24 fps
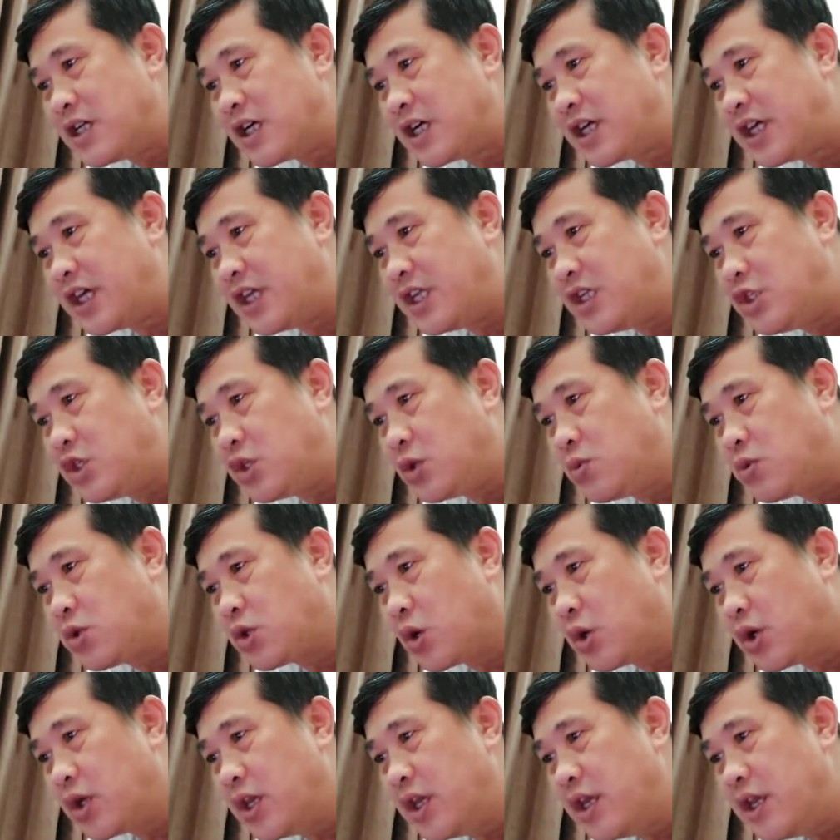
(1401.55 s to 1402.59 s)
khiến chúng
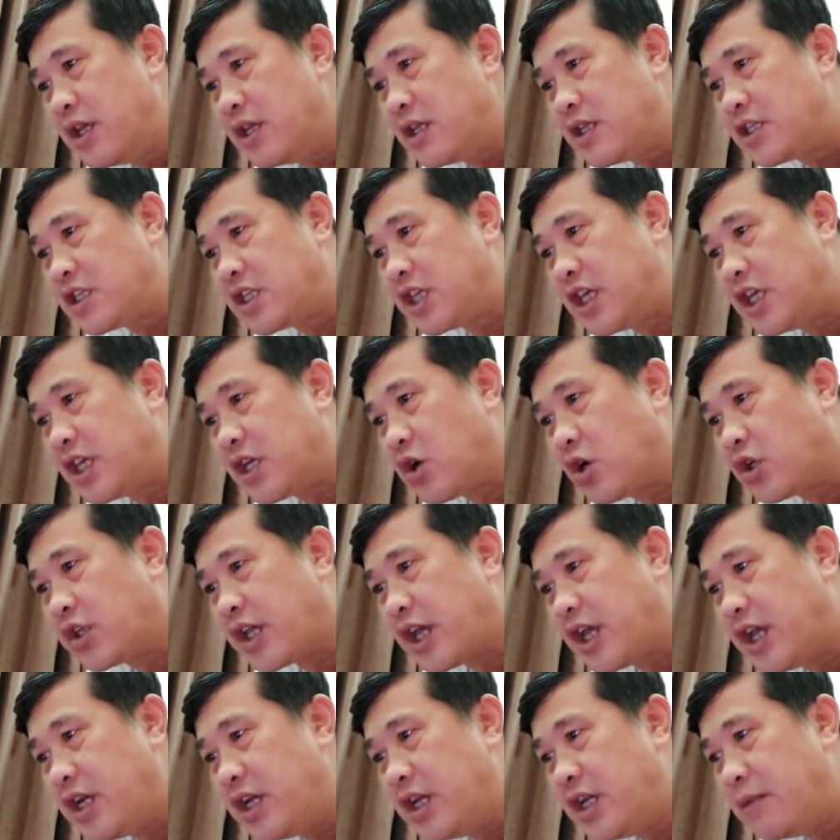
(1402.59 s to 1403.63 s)
tôi chỉ có
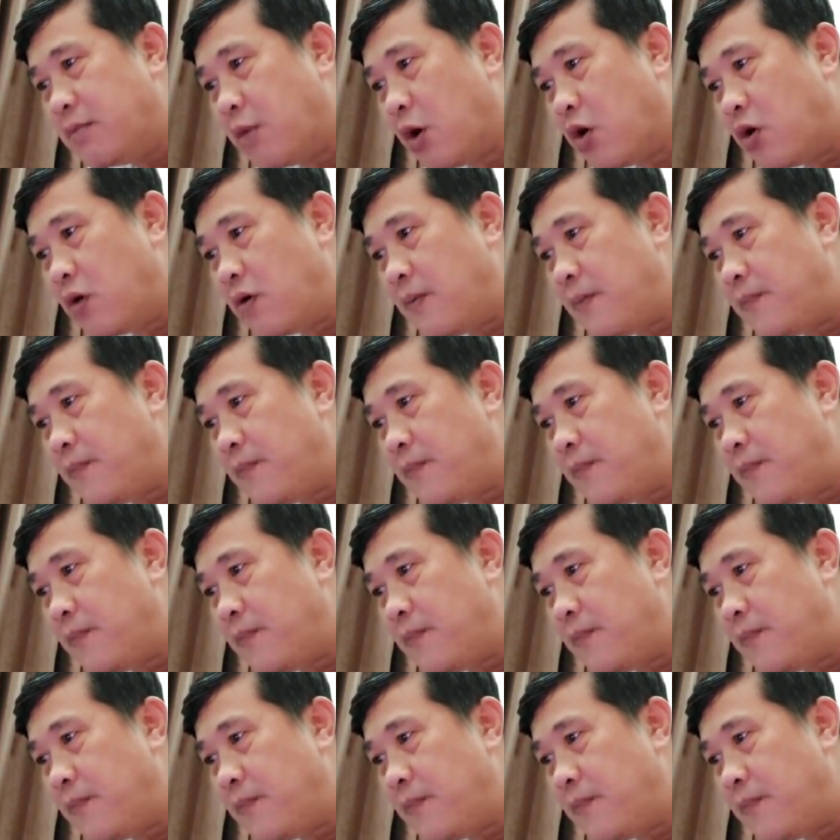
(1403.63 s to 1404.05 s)
thể đi bộ.